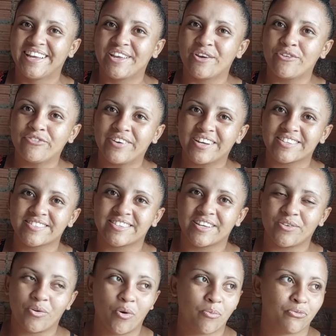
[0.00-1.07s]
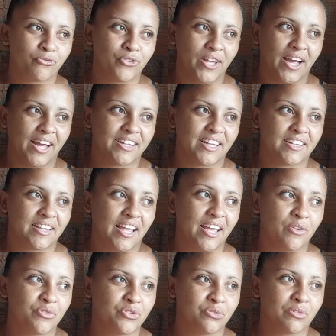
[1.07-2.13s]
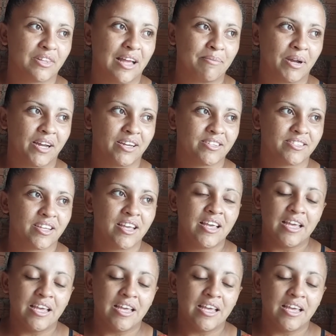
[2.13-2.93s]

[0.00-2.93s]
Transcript: É. Eu faço, né? confiar até onde não dá mais.